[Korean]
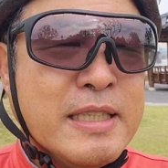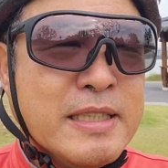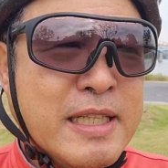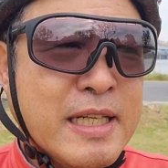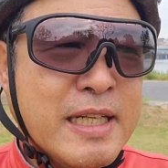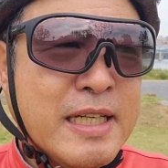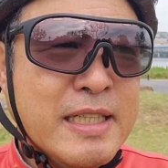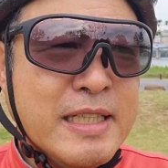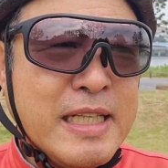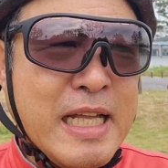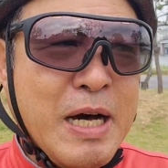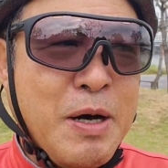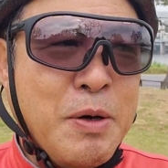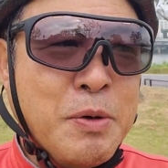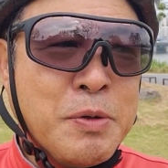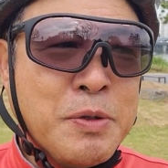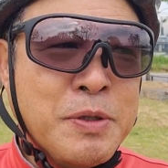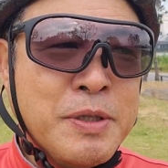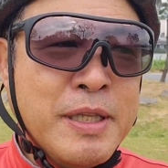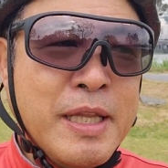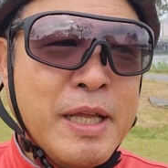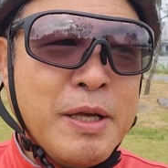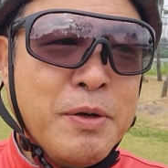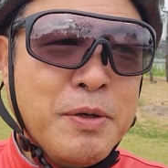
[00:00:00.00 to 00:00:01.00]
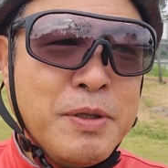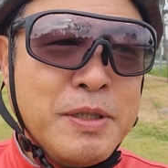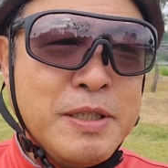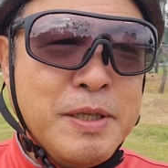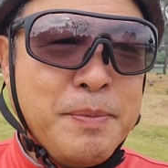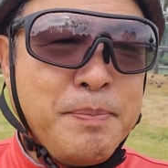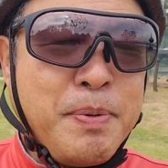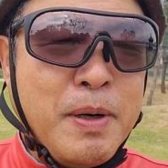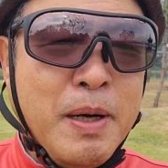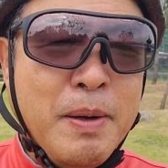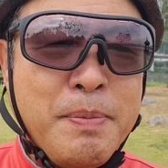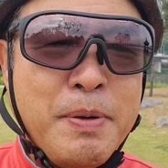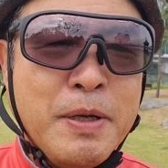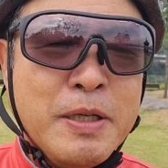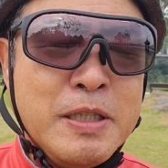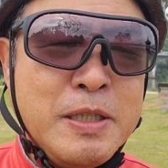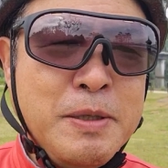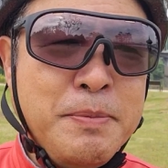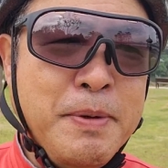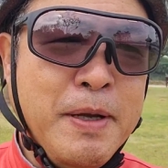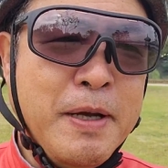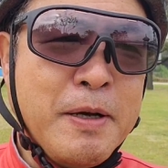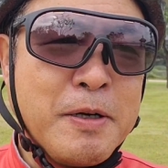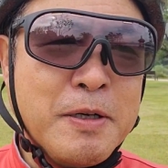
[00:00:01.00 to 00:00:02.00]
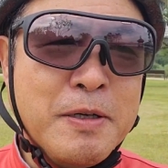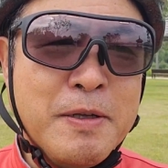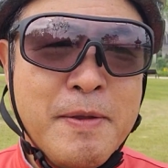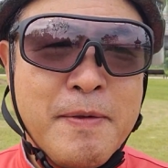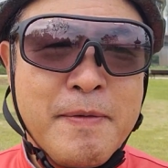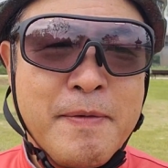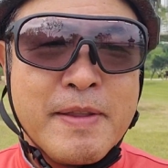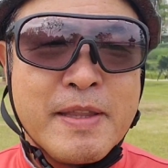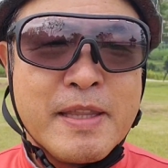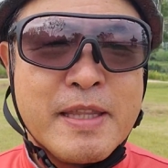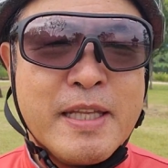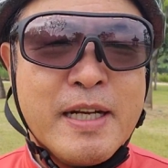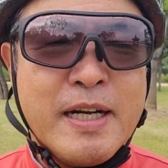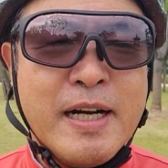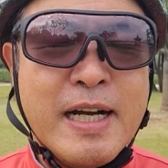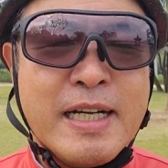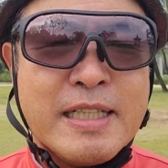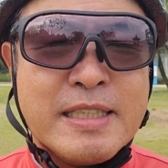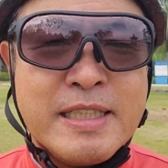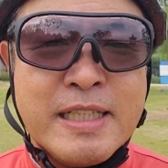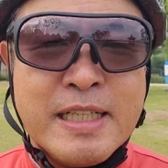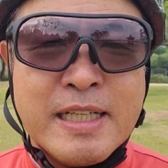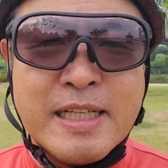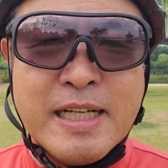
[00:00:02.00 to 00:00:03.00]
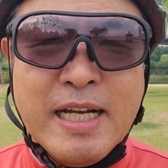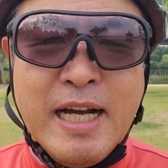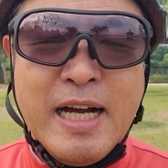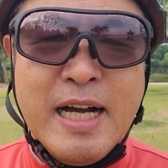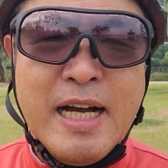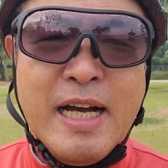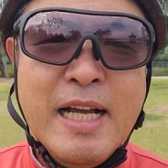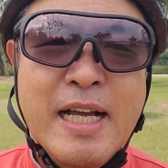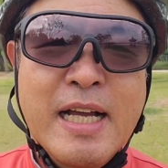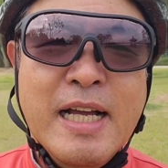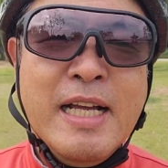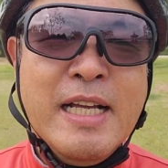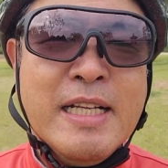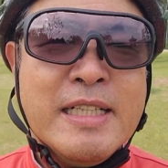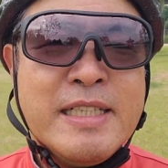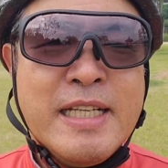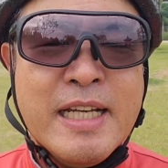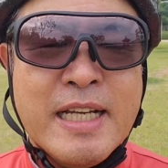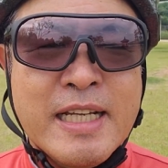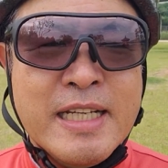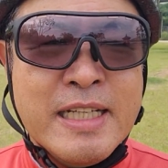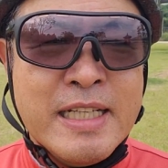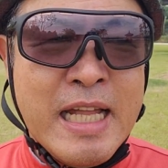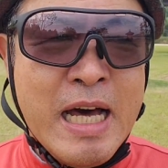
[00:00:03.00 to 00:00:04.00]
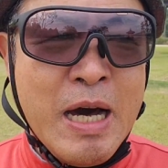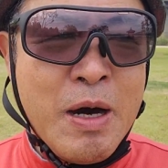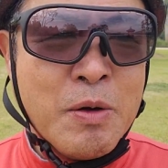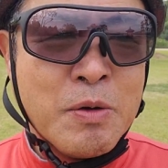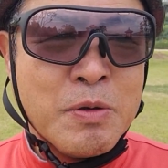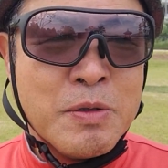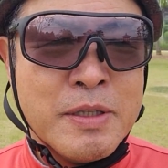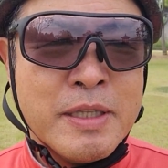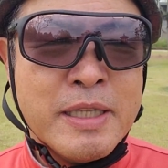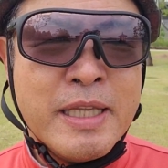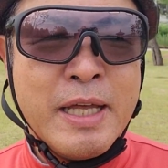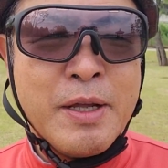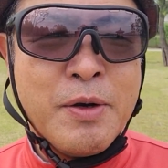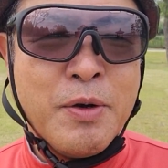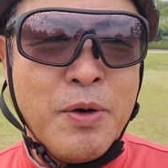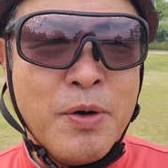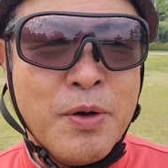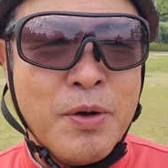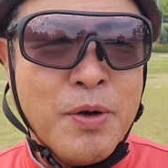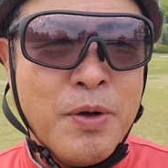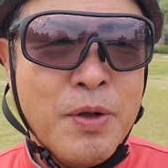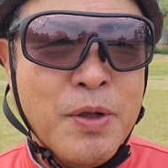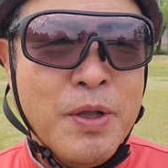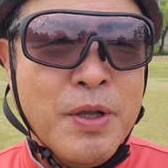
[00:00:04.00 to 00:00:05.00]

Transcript: 책이 나오는 대로 이제 편집에 거, 들어갔으니까 책이 나오는 대로